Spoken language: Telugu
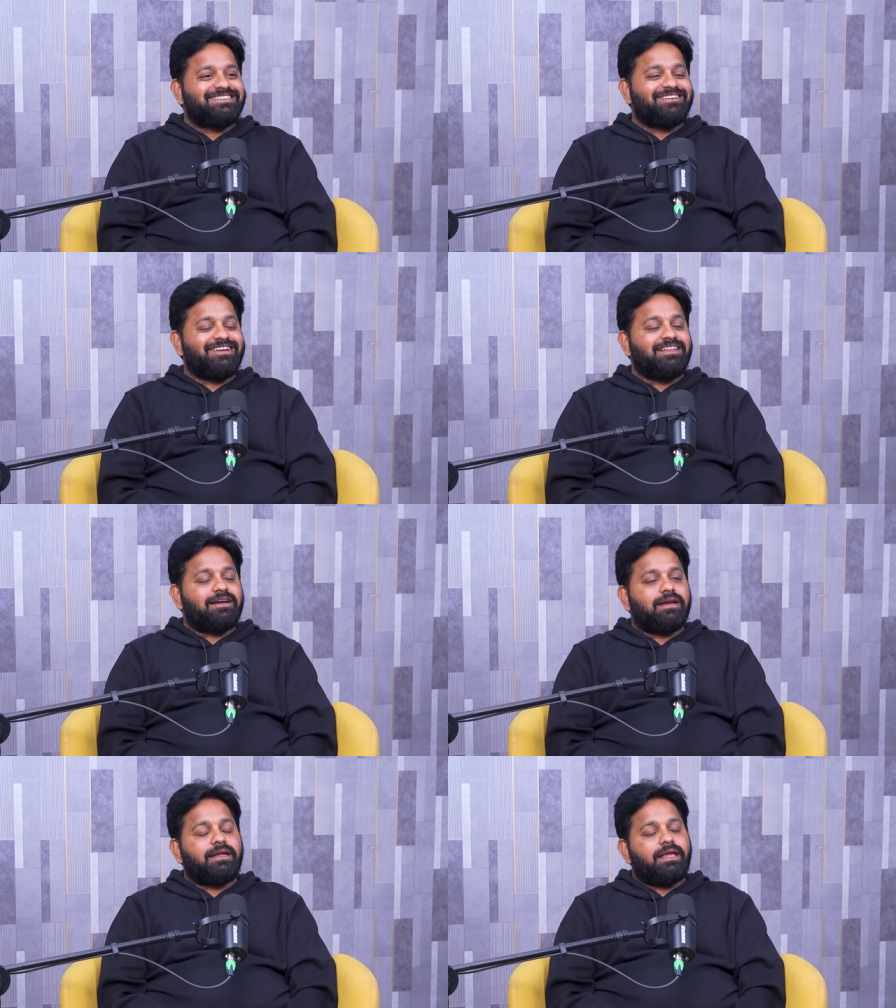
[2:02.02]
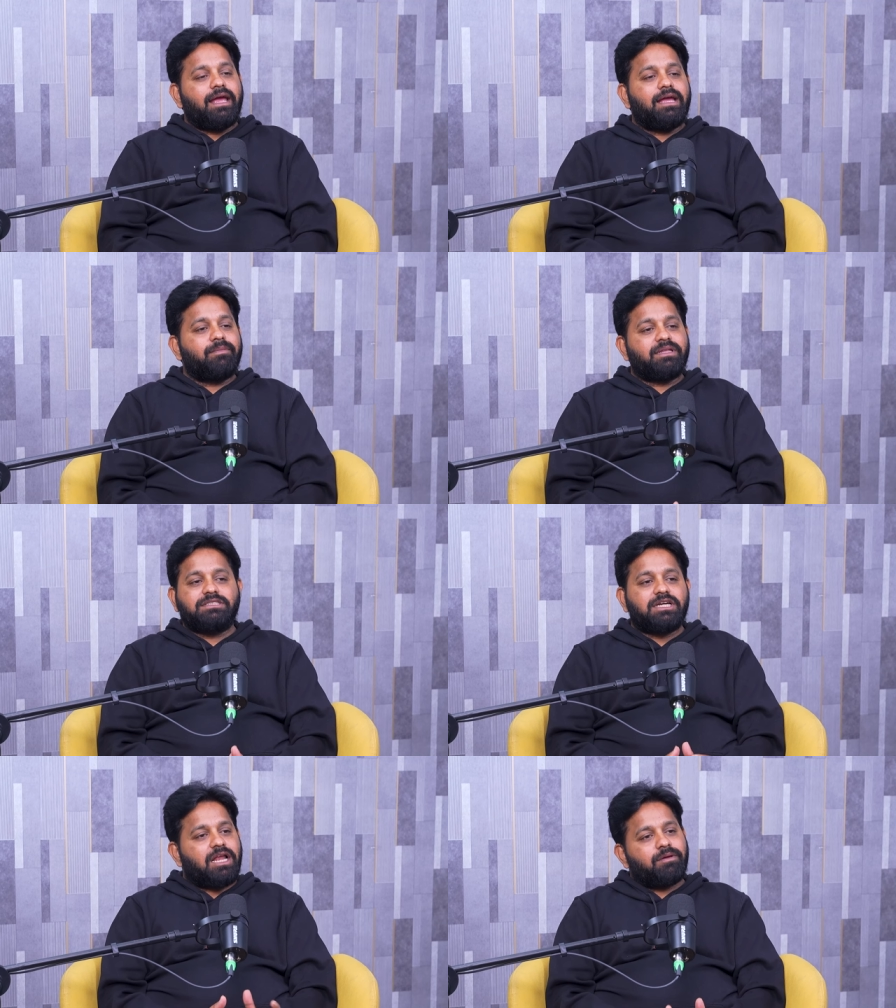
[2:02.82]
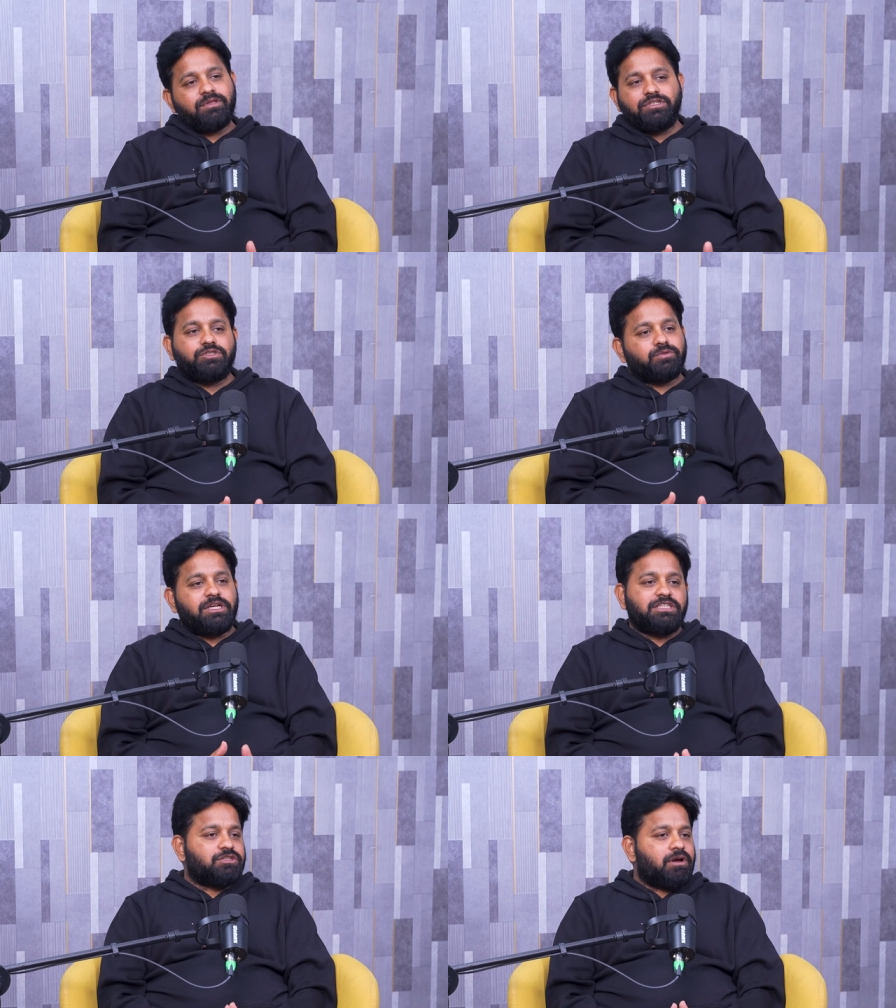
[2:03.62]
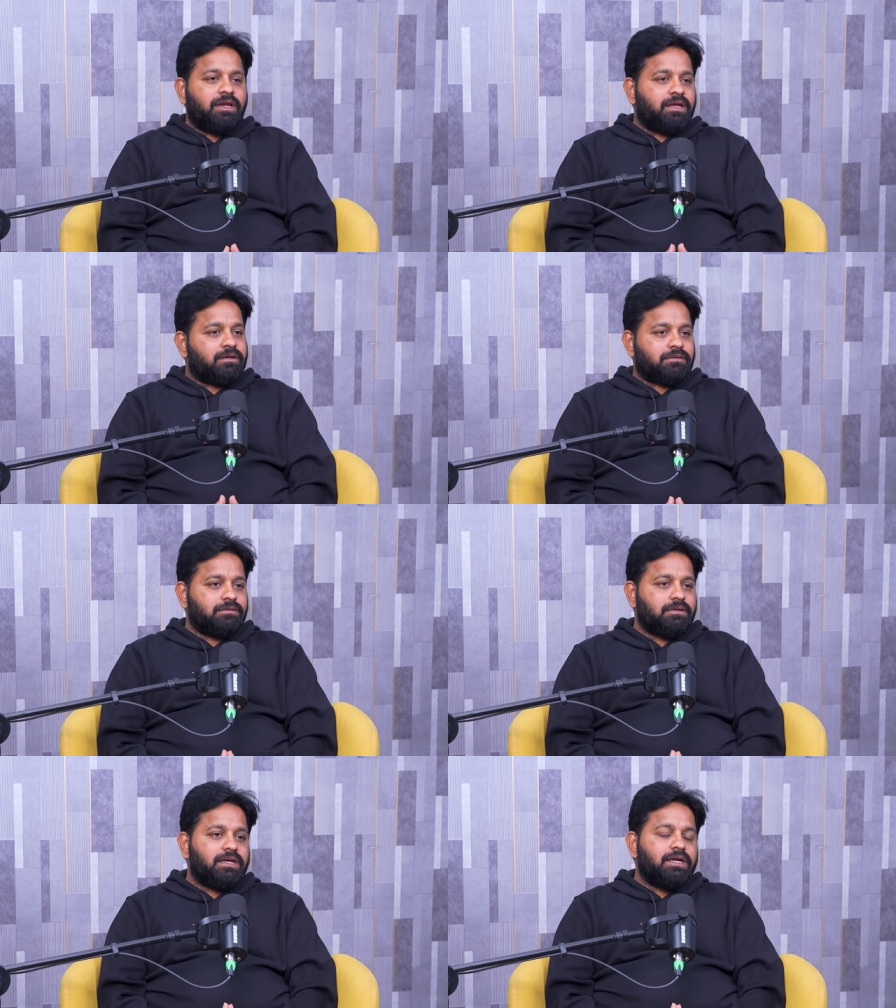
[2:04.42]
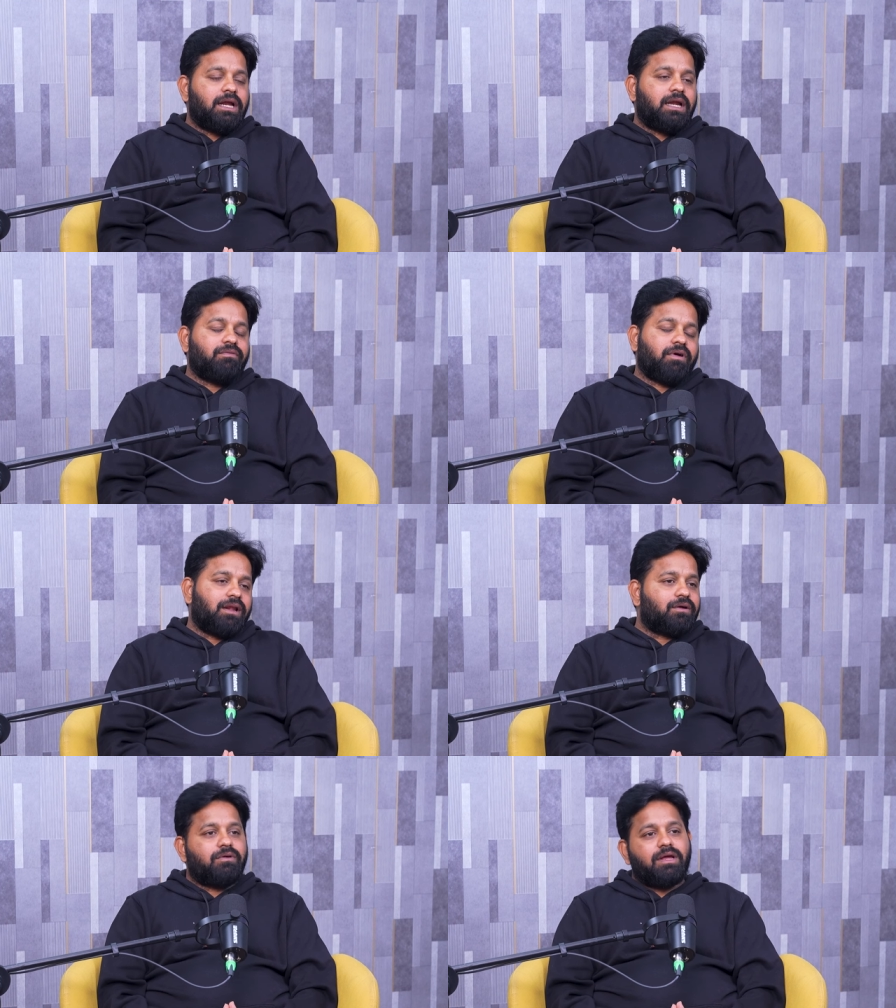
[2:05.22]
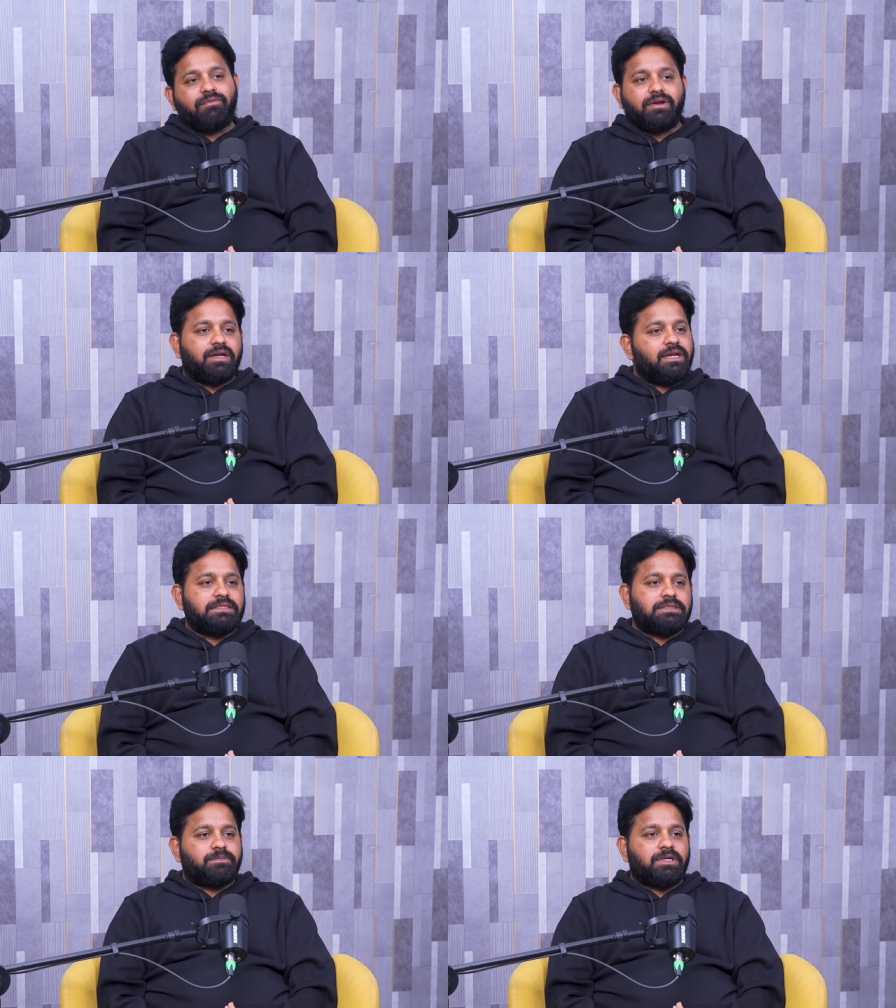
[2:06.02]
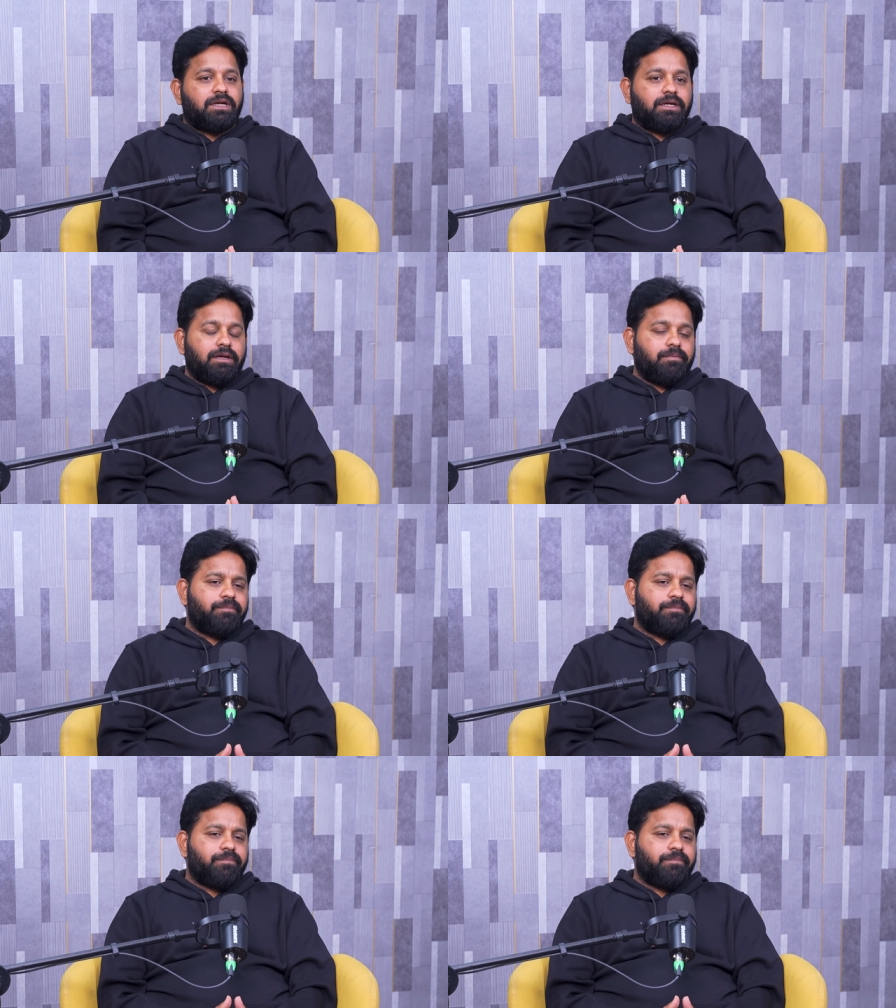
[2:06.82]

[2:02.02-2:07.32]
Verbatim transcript: సో ఎందుకంటే ఏఐ మీద చాలామంది స్టూడెంట్స్ జాయిన్ అయ్యారు అంటే వాళ్ళకు కూడా ఎవరికైనా ఏం చెప్తానంటే